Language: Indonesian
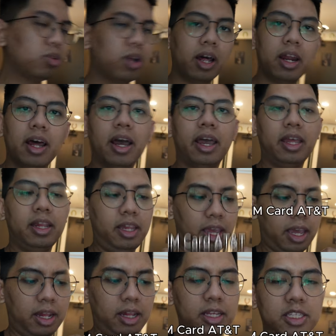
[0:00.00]
juga ada
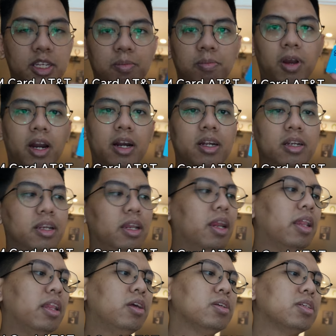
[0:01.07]
AT&T SIM card. Jadi
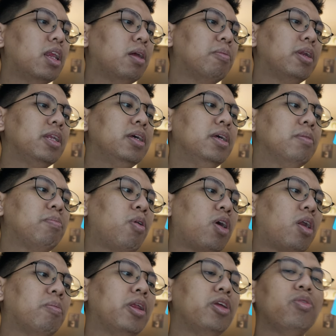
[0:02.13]
nanti selama di
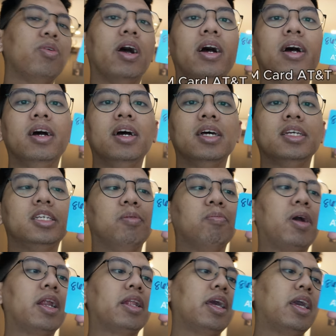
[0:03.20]
program ini juga SIM
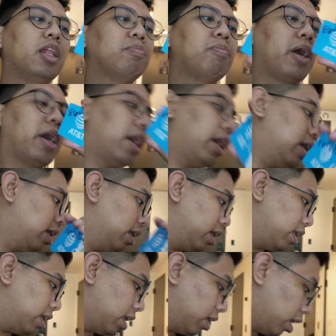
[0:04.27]
cardnya kita pakai
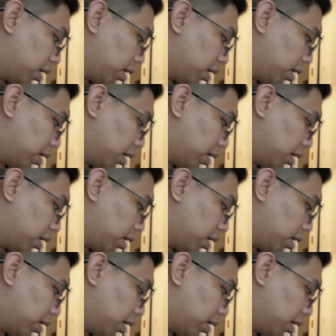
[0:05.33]
yang